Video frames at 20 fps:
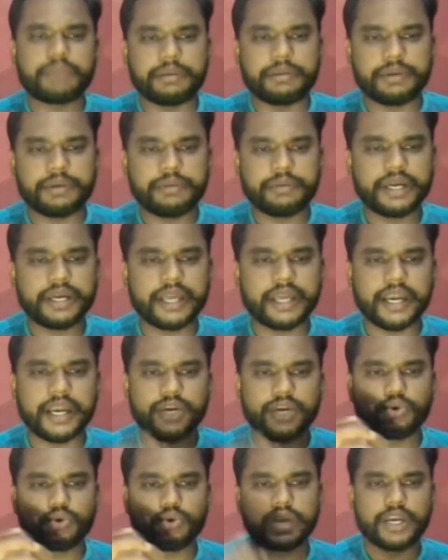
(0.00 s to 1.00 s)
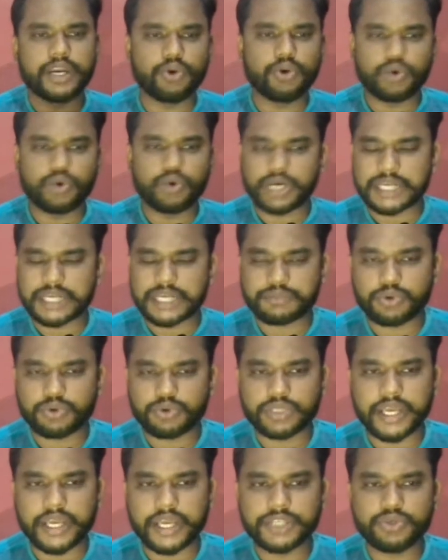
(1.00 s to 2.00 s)
पेमेंट में ग्रेन टू ग्रेन लोड ट्रांसफर
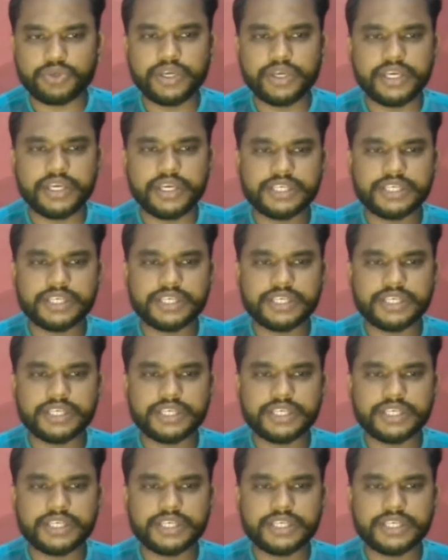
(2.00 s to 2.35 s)
होता है एक्चुअली